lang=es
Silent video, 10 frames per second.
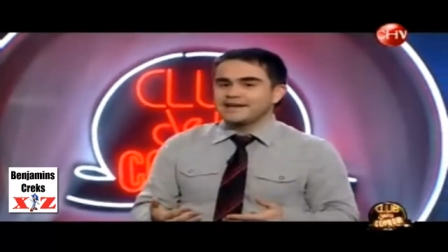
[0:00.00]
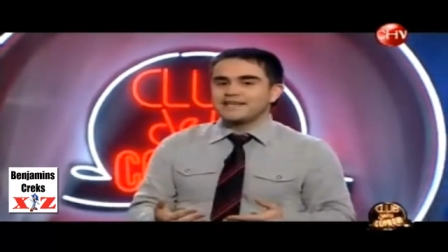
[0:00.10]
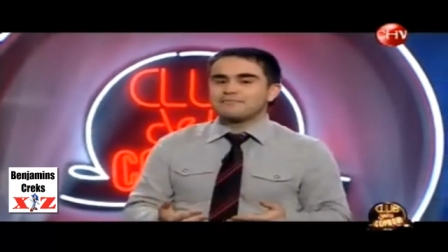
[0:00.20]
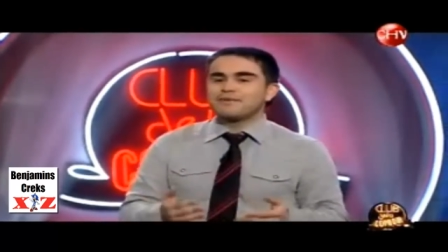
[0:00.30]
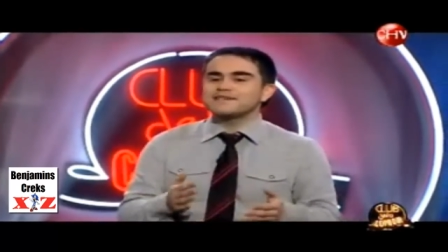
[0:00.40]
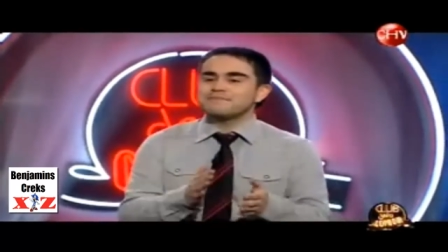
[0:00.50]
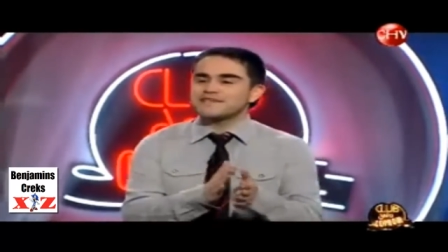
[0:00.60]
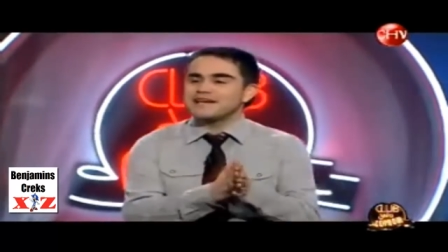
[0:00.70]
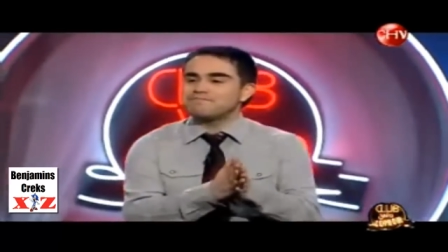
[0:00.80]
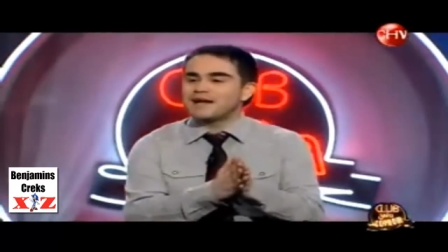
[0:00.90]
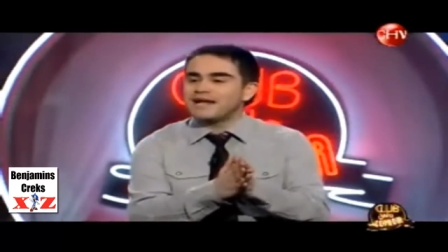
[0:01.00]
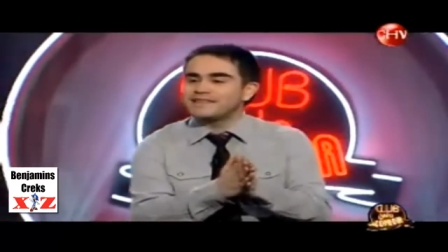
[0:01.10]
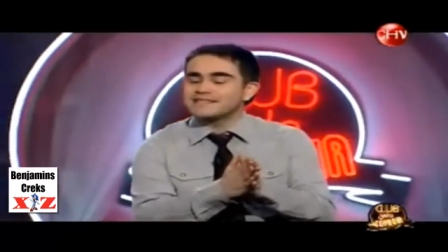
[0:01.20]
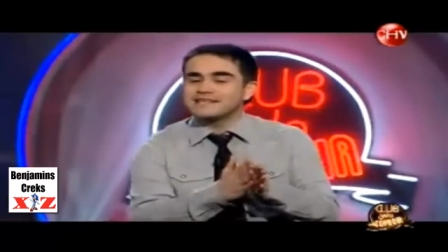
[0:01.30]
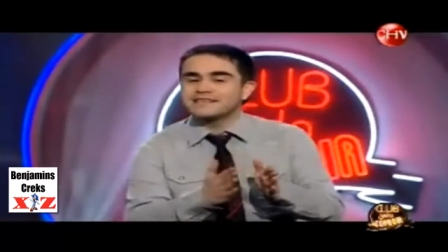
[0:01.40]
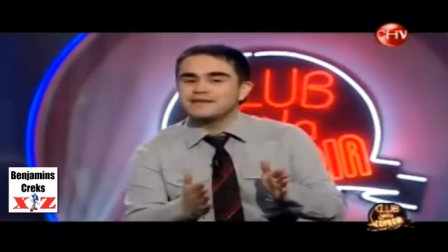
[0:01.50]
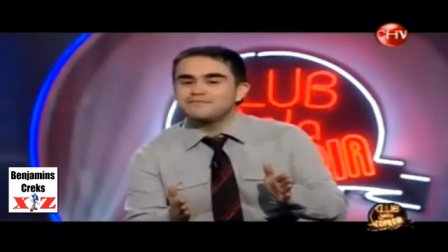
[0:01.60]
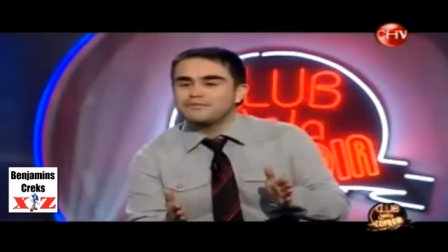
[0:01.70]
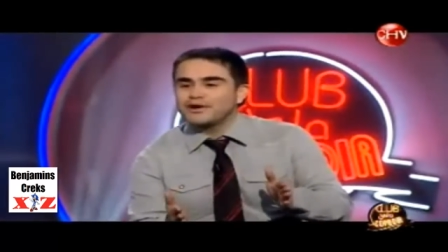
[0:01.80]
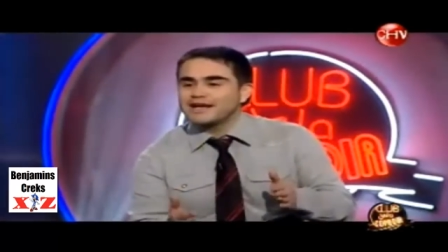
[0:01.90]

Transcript: Y después pasan al, tercer tiempo,